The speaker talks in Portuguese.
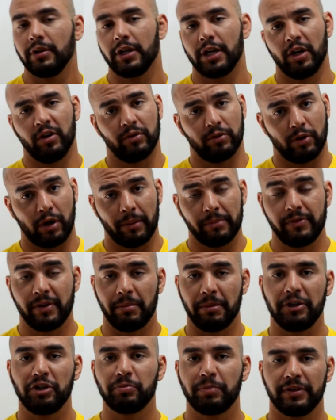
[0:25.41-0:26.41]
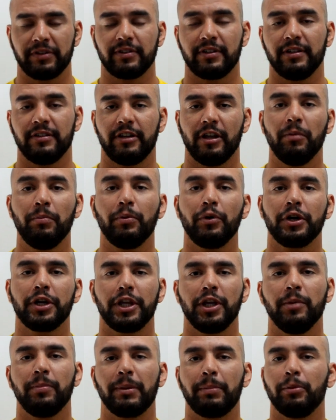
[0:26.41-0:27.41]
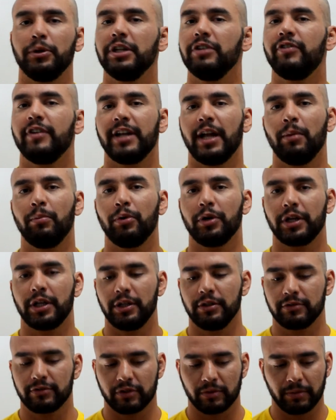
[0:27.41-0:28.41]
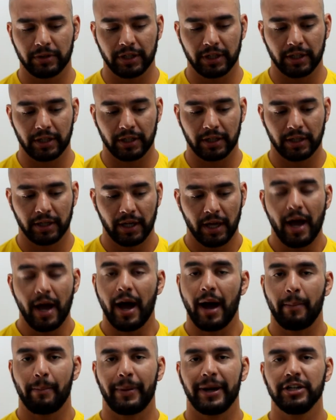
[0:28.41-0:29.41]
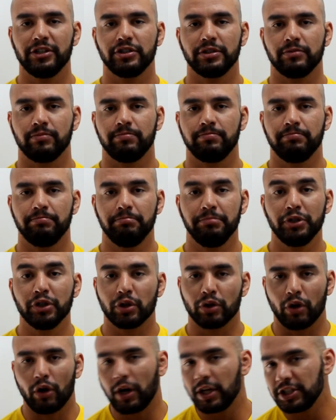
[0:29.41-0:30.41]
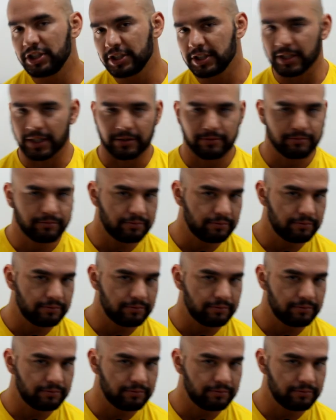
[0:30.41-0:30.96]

eu obviamente pesquisei um pouquinho para poder falar um pouquinho sobre a parte biológica